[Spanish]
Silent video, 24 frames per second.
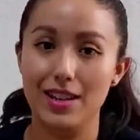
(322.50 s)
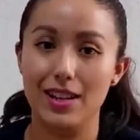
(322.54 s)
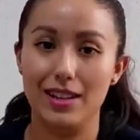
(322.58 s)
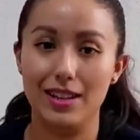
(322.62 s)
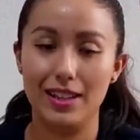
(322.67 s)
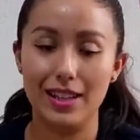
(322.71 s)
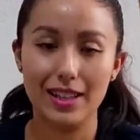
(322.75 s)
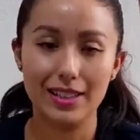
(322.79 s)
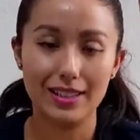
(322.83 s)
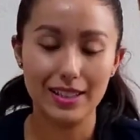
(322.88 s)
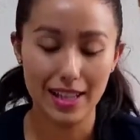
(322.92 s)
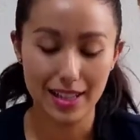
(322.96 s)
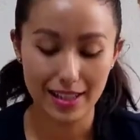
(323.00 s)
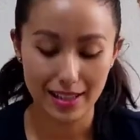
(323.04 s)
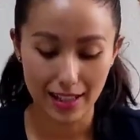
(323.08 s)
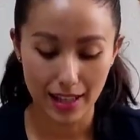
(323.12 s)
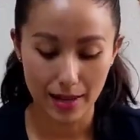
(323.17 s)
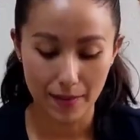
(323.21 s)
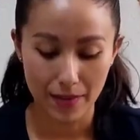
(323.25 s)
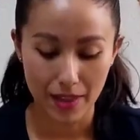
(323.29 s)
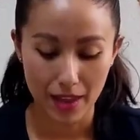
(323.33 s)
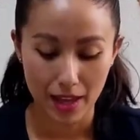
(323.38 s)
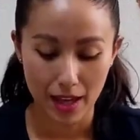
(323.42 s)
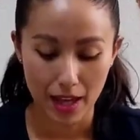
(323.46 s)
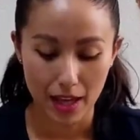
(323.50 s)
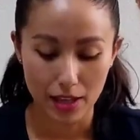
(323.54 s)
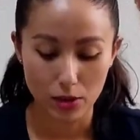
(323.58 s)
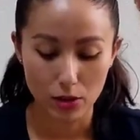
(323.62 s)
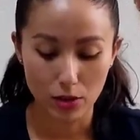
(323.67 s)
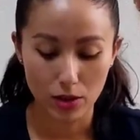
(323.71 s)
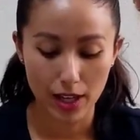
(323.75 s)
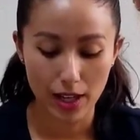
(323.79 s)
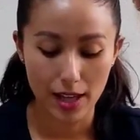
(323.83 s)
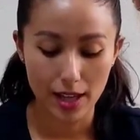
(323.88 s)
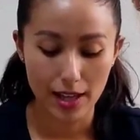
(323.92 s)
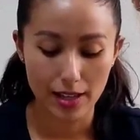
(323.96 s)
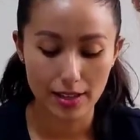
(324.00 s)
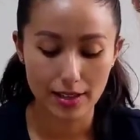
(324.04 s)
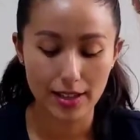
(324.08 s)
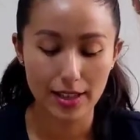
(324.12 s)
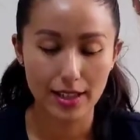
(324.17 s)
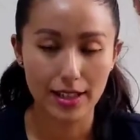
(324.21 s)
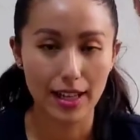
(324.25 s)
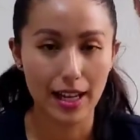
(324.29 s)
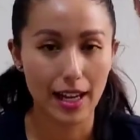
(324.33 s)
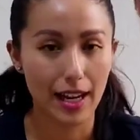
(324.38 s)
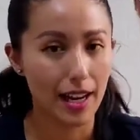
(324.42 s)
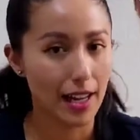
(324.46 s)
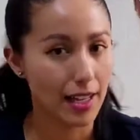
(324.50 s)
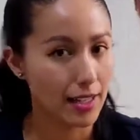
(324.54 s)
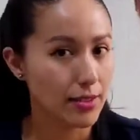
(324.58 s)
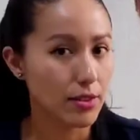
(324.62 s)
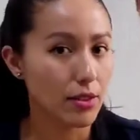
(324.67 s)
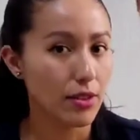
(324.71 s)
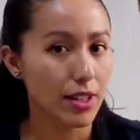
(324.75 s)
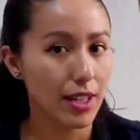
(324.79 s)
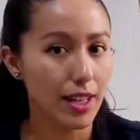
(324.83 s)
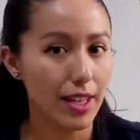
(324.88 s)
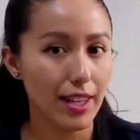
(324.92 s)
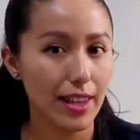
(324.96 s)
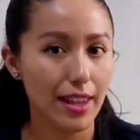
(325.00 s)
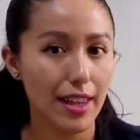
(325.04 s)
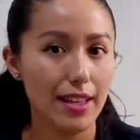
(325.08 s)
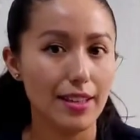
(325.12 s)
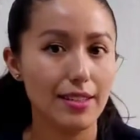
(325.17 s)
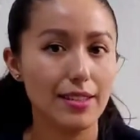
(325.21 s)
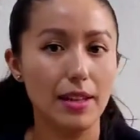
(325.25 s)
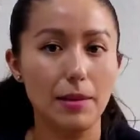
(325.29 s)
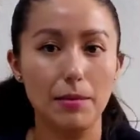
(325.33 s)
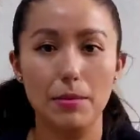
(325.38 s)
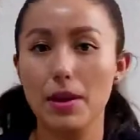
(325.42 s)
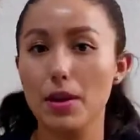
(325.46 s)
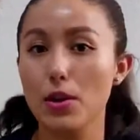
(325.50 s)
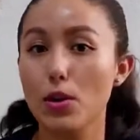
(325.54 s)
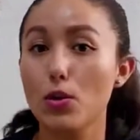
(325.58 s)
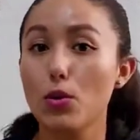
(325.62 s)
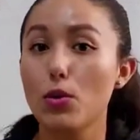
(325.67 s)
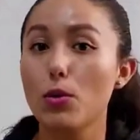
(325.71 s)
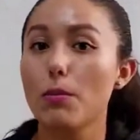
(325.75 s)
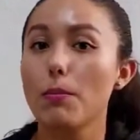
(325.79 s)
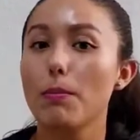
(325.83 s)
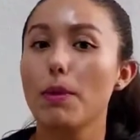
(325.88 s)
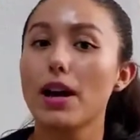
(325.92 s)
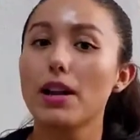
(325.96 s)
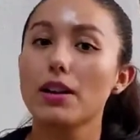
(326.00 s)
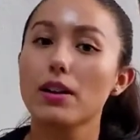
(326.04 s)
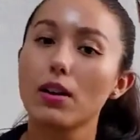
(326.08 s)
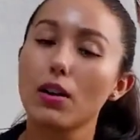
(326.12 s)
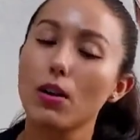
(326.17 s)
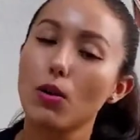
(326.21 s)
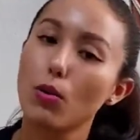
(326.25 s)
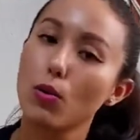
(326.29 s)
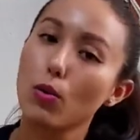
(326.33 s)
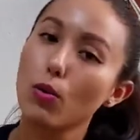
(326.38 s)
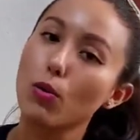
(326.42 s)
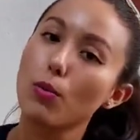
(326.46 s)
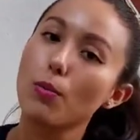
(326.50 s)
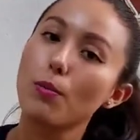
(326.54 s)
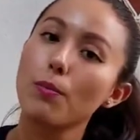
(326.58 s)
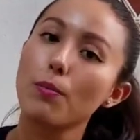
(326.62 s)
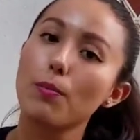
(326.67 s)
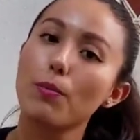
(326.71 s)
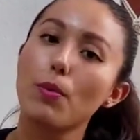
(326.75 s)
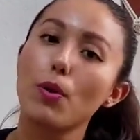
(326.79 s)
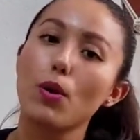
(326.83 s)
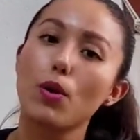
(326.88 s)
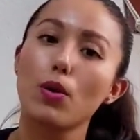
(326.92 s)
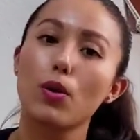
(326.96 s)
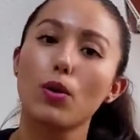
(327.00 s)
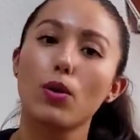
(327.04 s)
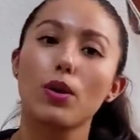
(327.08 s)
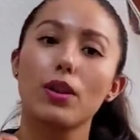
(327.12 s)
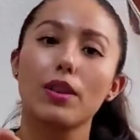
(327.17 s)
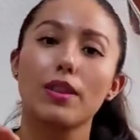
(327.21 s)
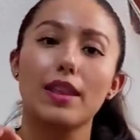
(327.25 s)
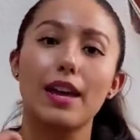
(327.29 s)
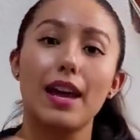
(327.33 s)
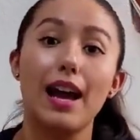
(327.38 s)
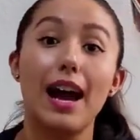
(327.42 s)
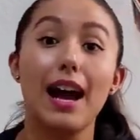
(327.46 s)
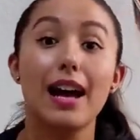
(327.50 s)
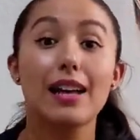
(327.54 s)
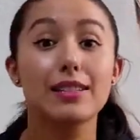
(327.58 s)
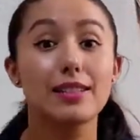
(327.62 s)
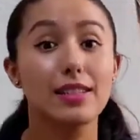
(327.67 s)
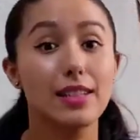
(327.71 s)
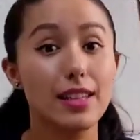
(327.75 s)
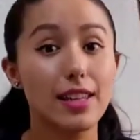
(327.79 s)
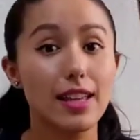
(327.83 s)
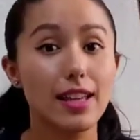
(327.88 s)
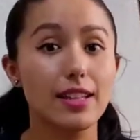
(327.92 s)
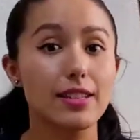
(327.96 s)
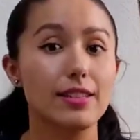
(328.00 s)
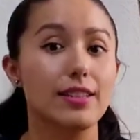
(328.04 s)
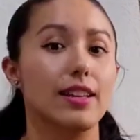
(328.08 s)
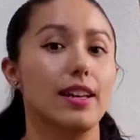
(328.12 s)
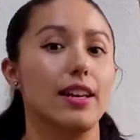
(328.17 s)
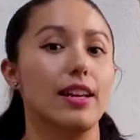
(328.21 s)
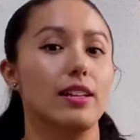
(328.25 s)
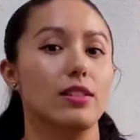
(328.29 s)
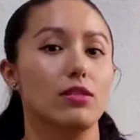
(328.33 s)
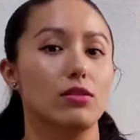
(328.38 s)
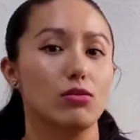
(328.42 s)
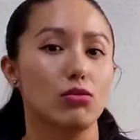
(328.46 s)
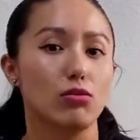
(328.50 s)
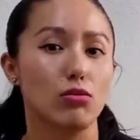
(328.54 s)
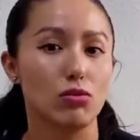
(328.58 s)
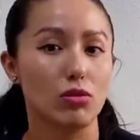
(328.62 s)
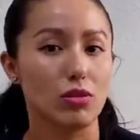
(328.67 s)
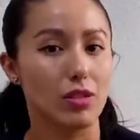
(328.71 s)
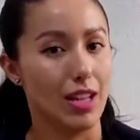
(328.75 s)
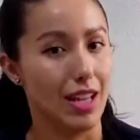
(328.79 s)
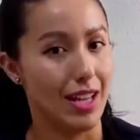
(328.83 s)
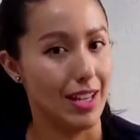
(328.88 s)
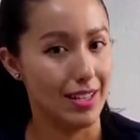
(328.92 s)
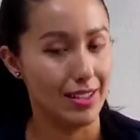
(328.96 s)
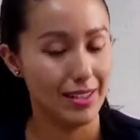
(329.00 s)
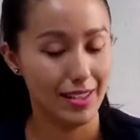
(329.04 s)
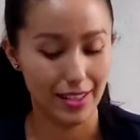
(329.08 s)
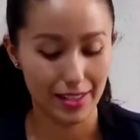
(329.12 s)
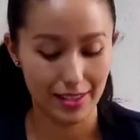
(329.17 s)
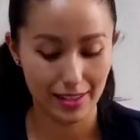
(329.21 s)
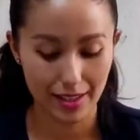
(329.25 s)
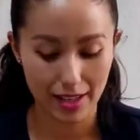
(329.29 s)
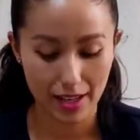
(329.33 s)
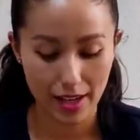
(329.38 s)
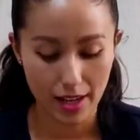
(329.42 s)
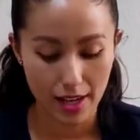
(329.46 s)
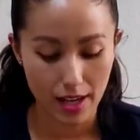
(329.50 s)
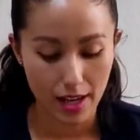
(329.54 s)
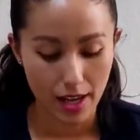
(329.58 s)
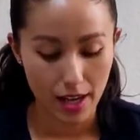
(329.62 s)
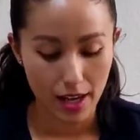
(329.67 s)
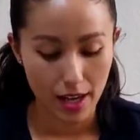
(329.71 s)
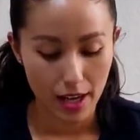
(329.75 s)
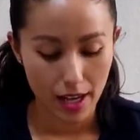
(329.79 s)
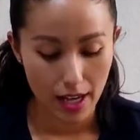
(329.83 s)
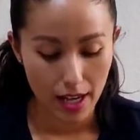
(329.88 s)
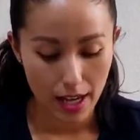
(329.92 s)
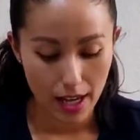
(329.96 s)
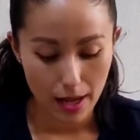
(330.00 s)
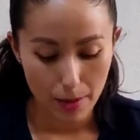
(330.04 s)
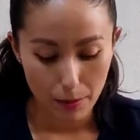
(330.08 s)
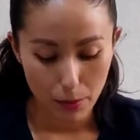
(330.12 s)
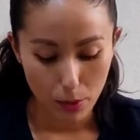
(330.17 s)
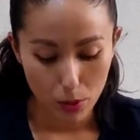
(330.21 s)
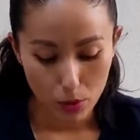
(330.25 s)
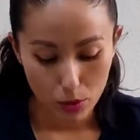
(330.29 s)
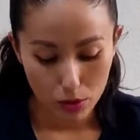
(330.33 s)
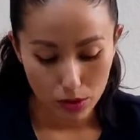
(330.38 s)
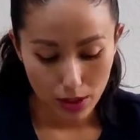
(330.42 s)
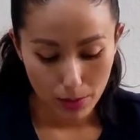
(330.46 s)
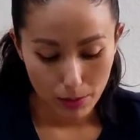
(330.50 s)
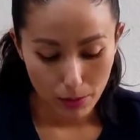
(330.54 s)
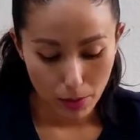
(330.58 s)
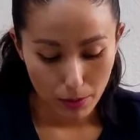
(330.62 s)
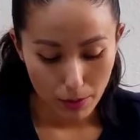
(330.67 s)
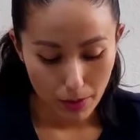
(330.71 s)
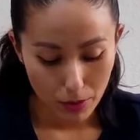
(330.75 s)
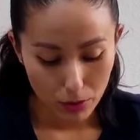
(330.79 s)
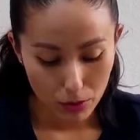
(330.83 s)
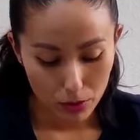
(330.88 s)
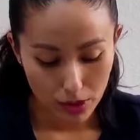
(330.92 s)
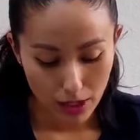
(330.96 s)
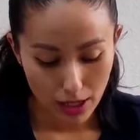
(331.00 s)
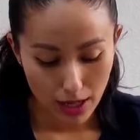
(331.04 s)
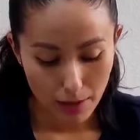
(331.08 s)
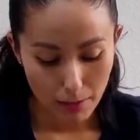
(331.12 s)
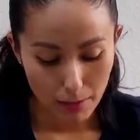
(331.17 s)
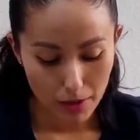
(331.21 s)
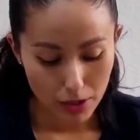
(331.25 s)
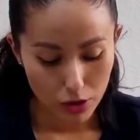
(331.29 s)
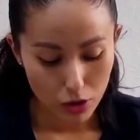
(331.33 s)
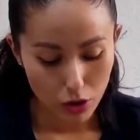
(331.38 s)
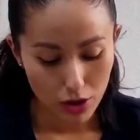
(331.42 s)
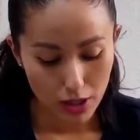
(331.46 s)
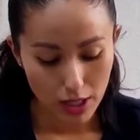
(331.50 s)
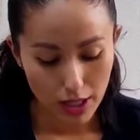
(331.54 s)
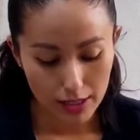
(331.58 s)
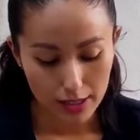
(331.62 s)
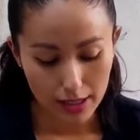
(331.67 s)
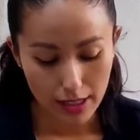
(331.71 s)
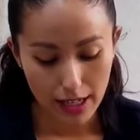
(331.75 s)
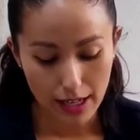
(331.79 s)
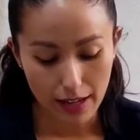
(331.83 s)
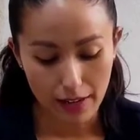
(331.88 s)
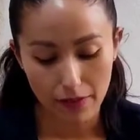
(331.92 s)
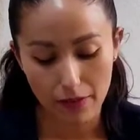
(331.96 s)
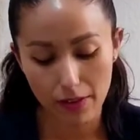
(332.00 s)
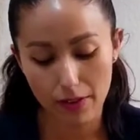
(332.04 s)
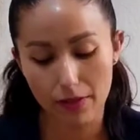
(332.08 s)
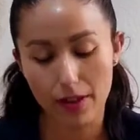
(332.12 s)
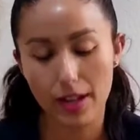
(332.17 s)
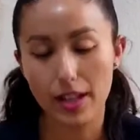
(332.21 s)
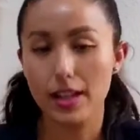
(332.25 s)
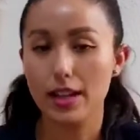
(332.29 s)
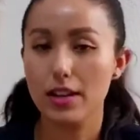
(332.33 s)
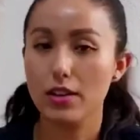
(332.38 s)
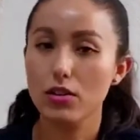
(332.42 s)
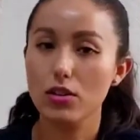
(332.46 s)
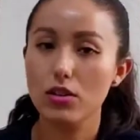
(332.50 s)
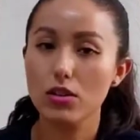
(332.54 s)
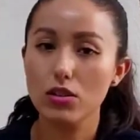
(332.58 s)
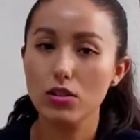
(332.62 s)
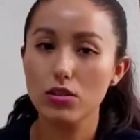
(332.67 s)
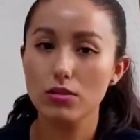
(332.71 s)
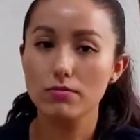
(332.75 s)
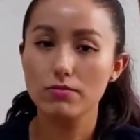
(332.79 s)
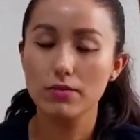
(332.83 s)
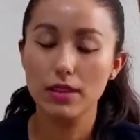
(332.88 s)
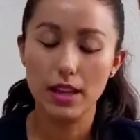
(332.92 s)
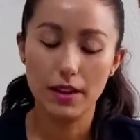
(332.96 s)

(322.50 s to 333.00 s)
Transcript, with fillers: Interesante. Eso quiere decir que las orquídeas también ocupan un poco de acidez en sus raíces. Y por último, me gustaría mencionarte la fibra de coco.